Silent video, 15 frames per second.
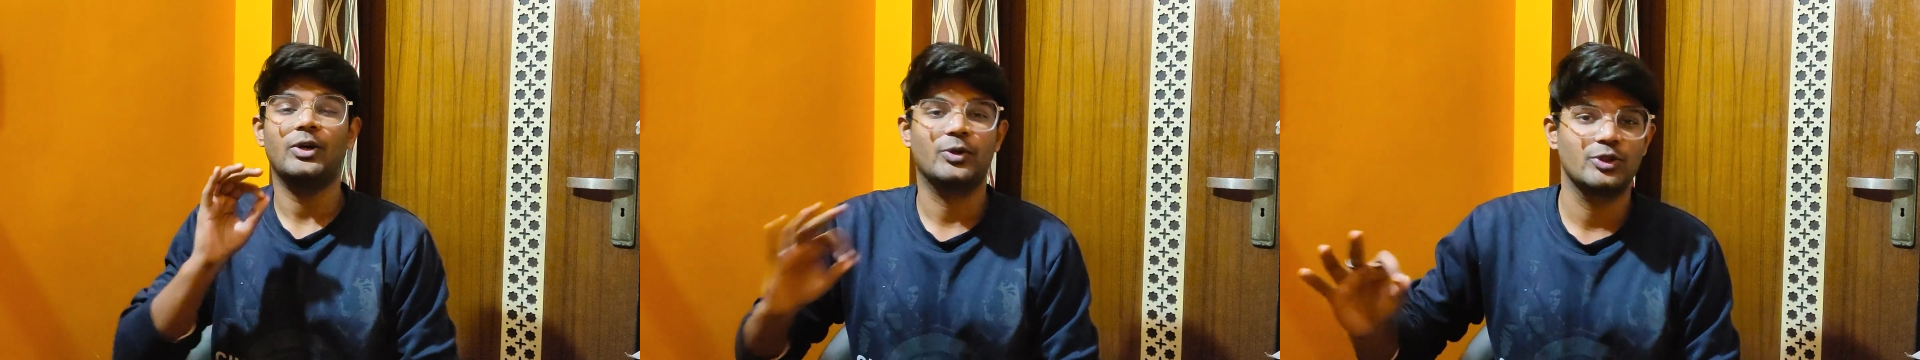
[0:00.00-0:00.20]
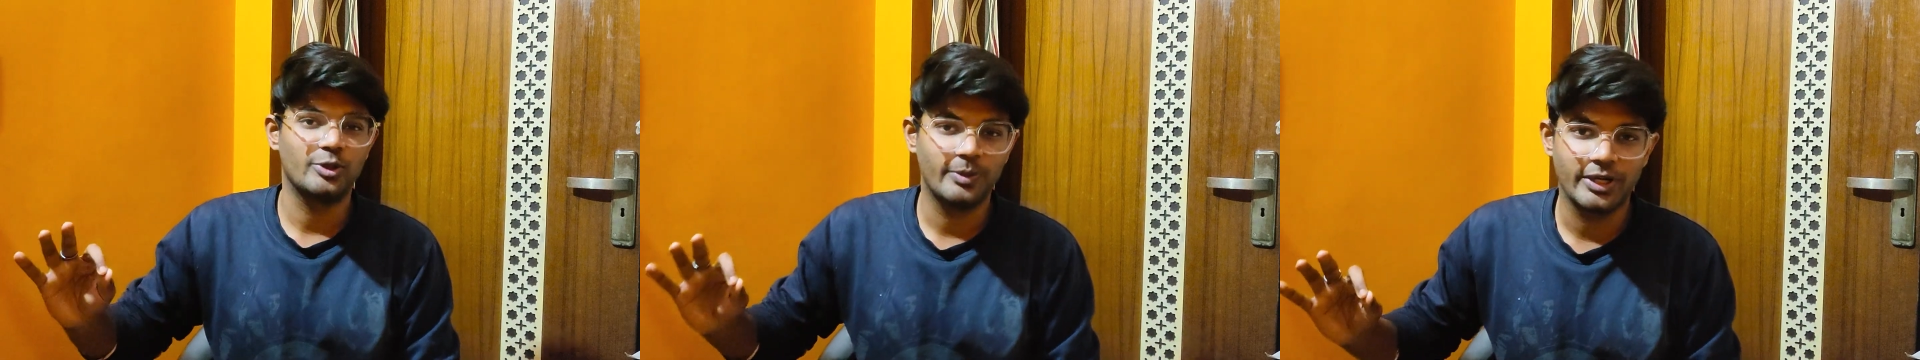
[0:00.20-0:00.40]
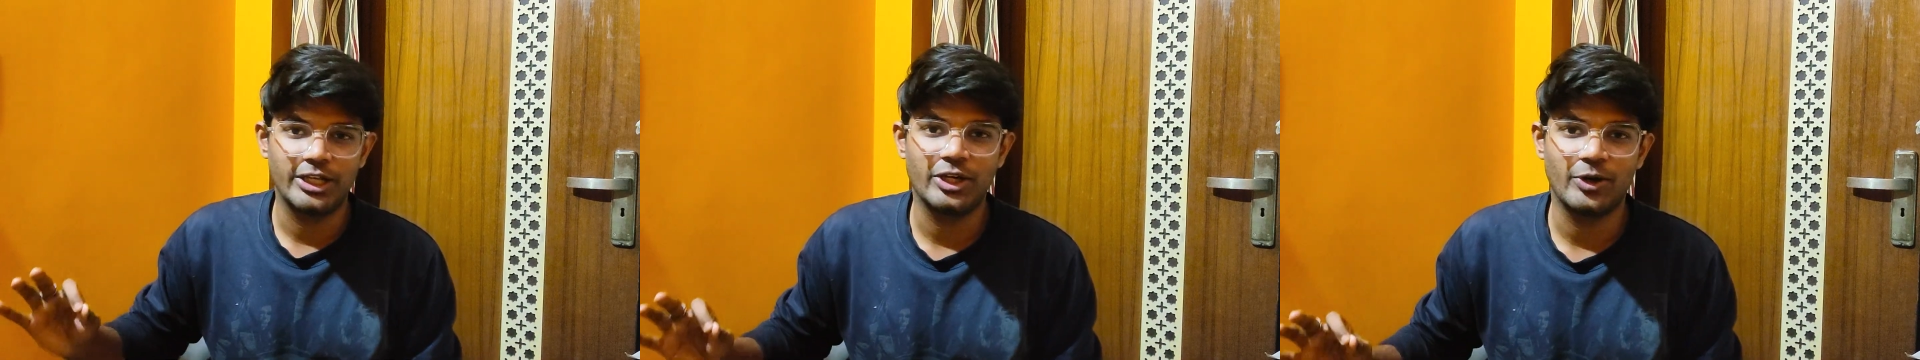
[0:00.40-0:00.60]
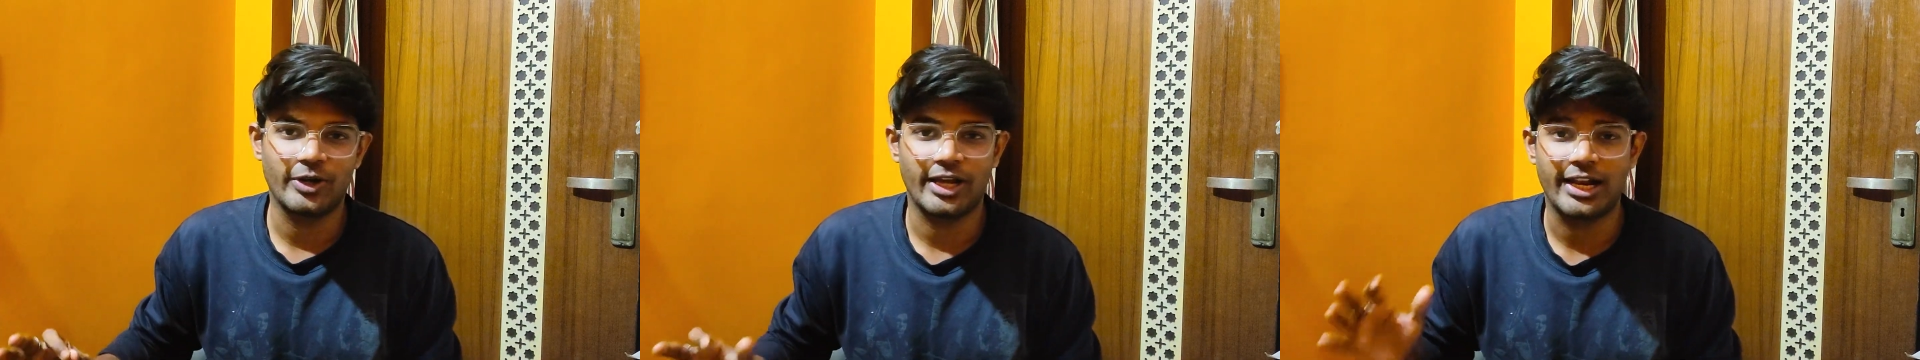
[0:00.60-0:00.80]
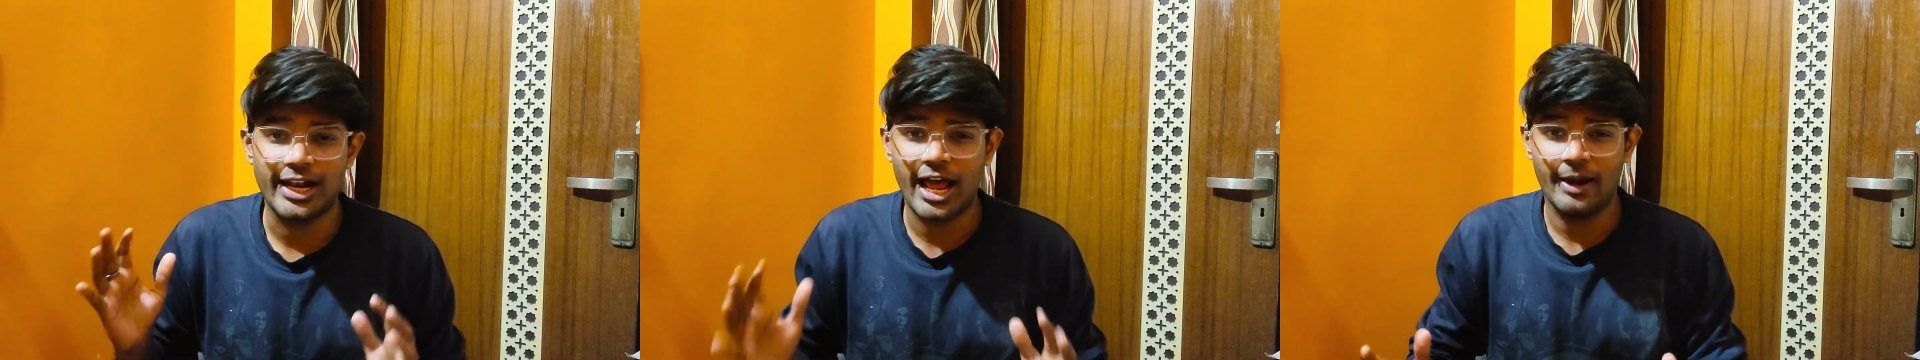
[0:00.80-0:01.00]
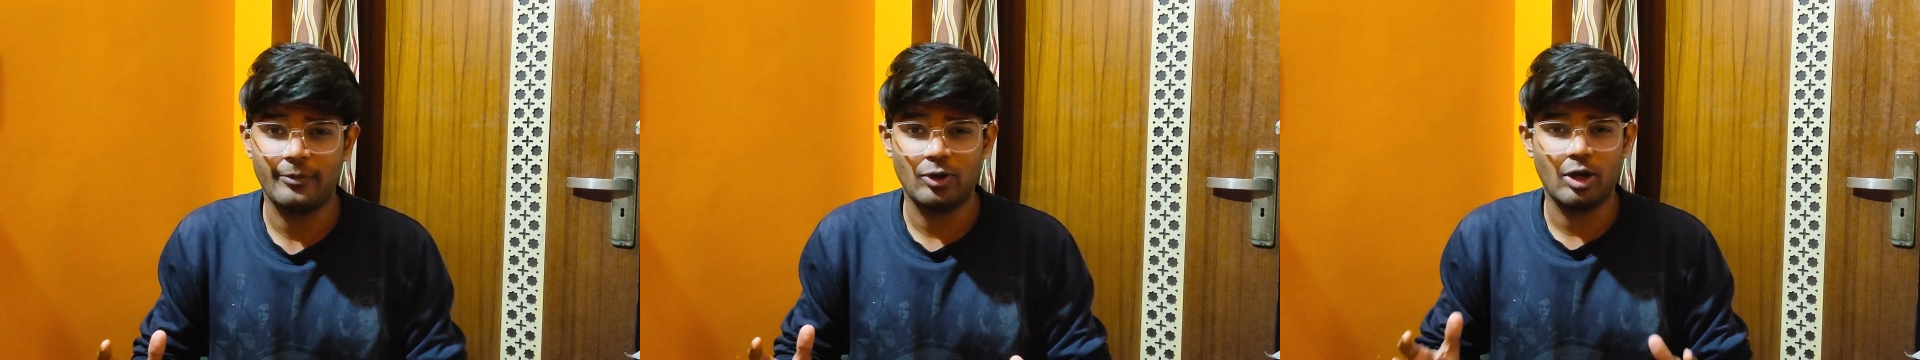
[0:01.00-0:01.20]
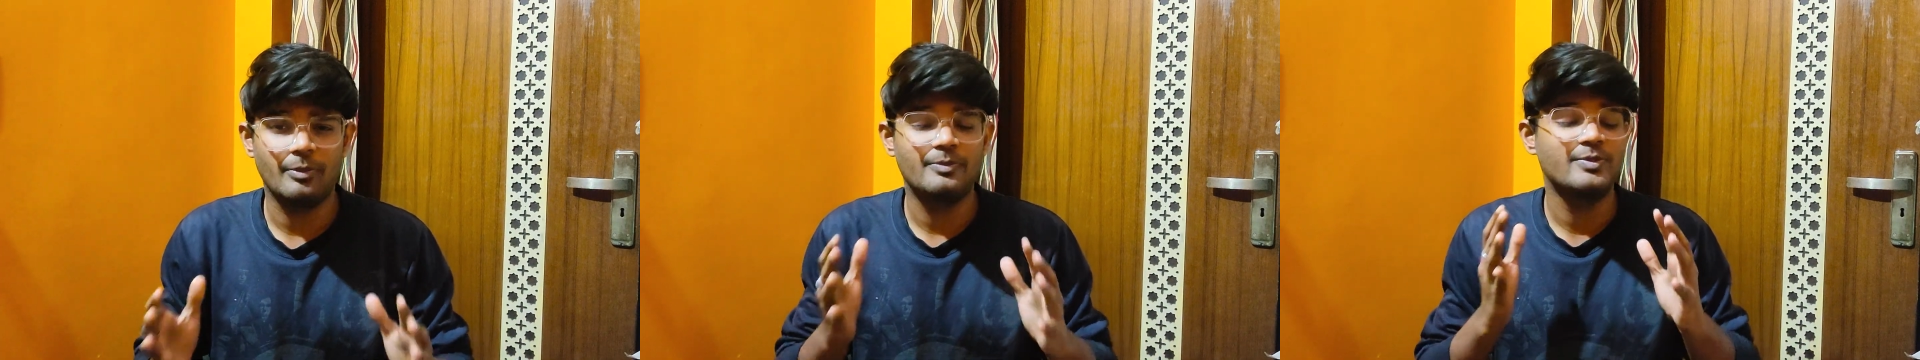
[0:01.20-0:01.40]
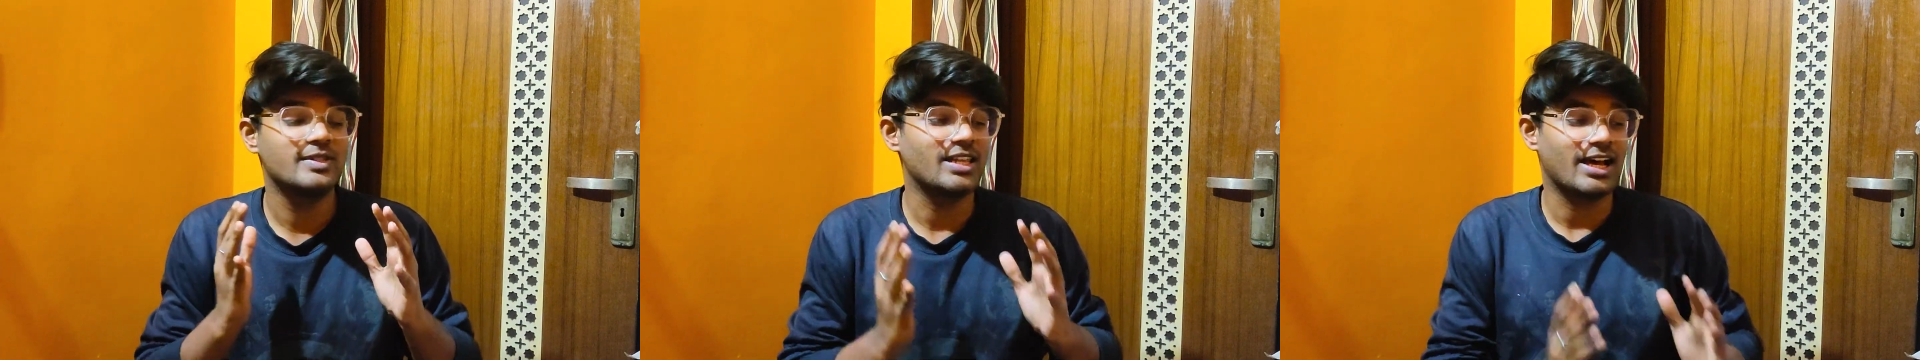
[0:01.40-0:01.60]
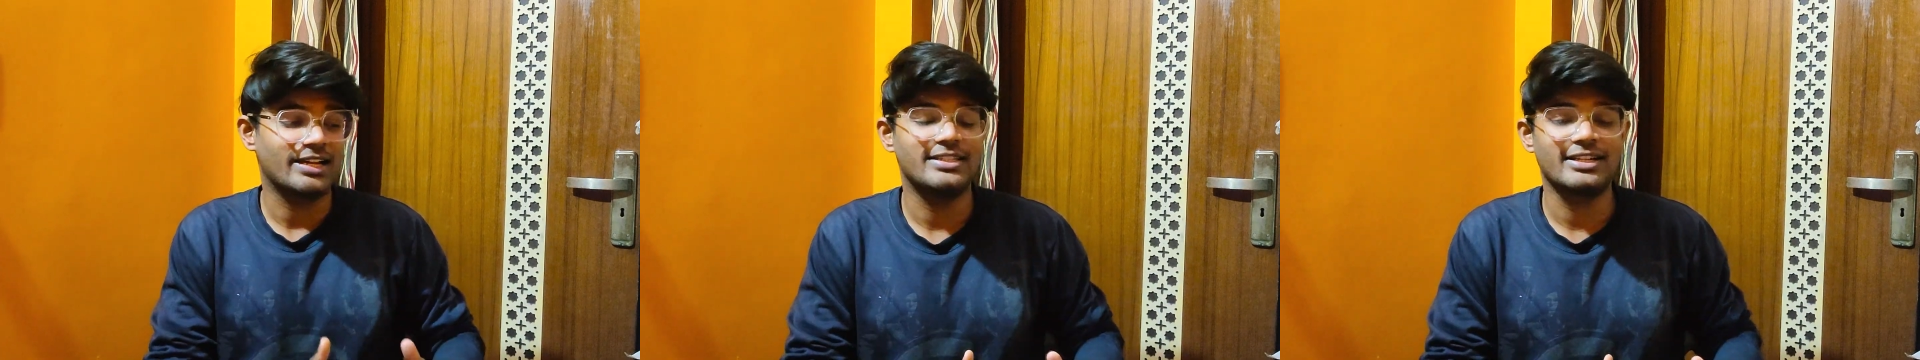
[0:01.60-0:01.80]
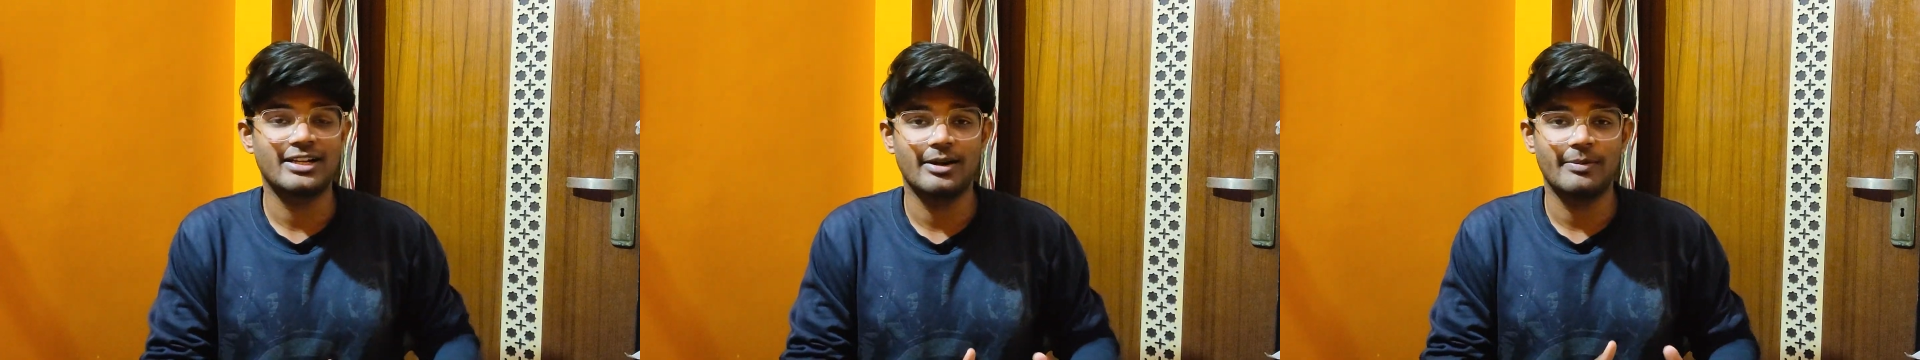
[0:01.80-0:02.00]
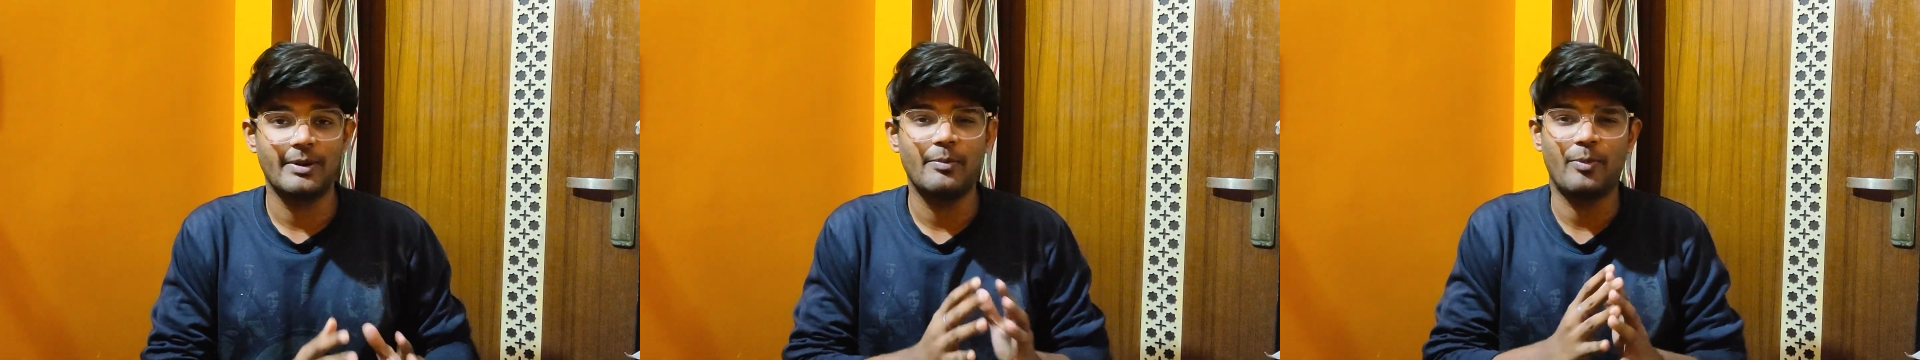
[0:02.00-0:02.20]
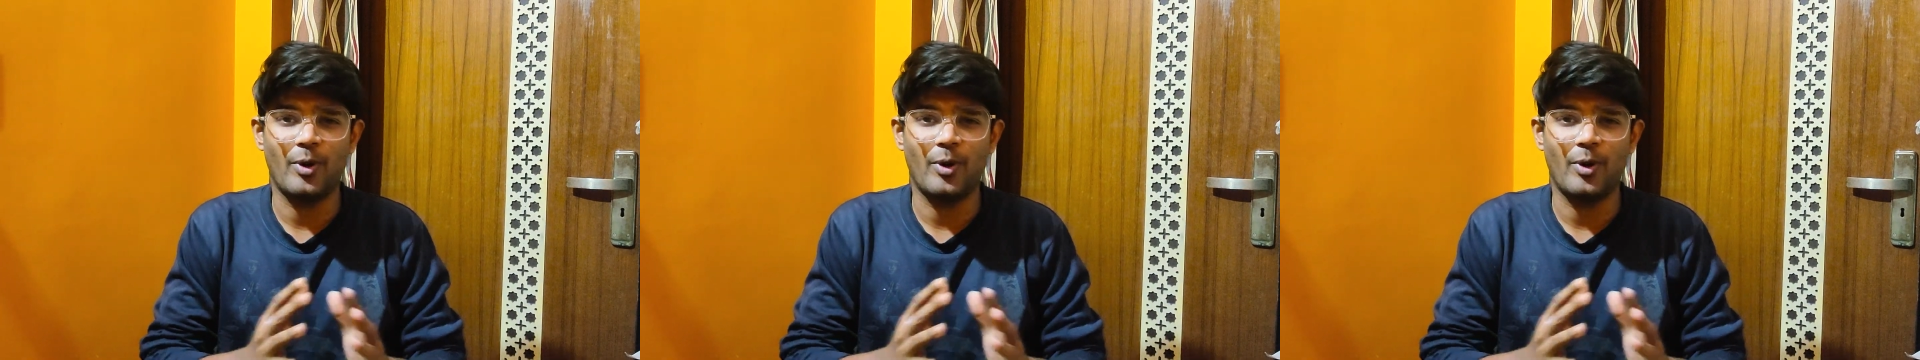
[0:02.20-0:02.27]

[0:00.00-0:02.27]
कुछ भी नहीं हो रहा है लैपटॉप सारी जगह पे